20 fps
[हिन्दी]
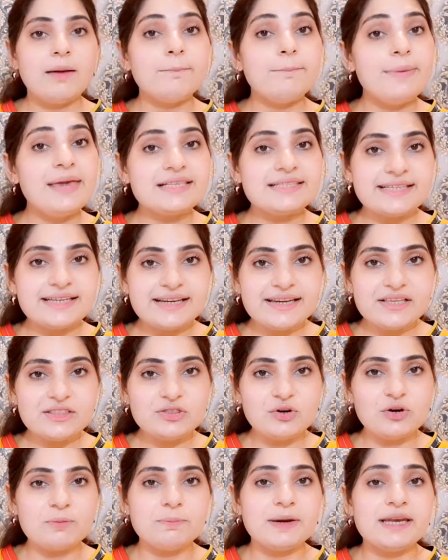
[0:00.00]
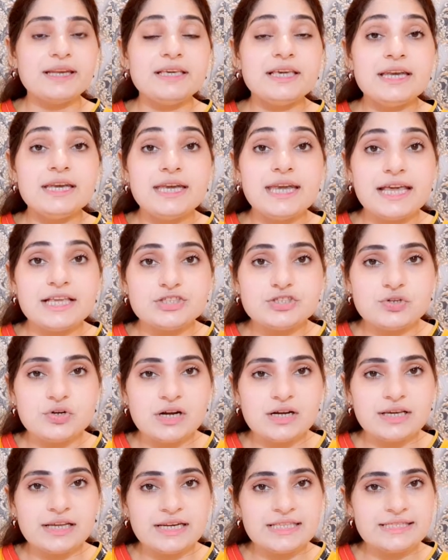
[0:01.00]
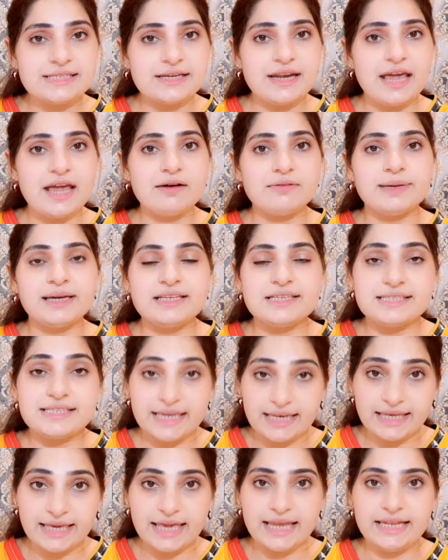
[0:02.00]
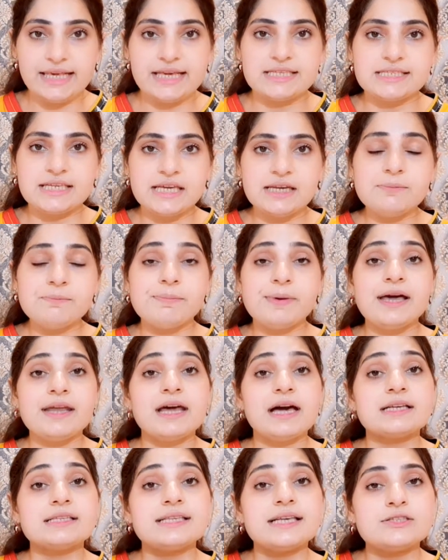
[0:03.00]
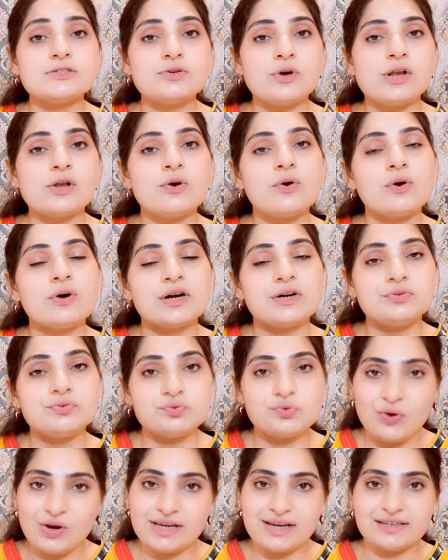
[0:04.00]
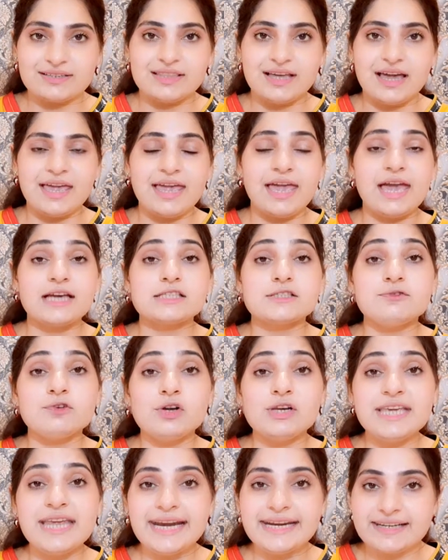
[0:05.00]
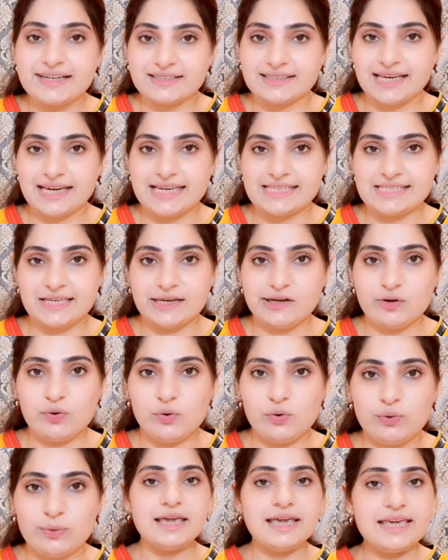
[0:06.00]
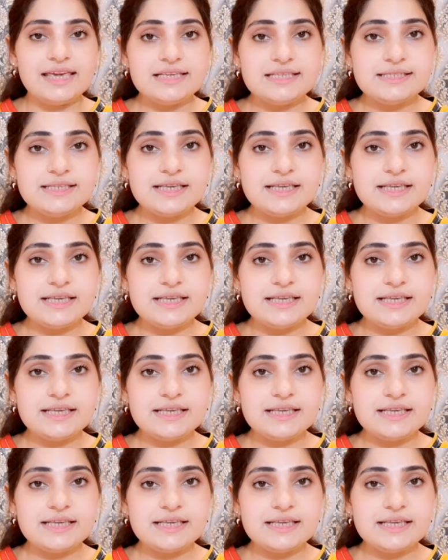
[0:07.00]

बेसिकली तौर पर ये नेचुरल क्लिनजर है हमारी स्किन के लिए स्किन पर एक्सेस ऑयल को कंट्रोल करता है एक्सफोलिएट करता है स्किन को इस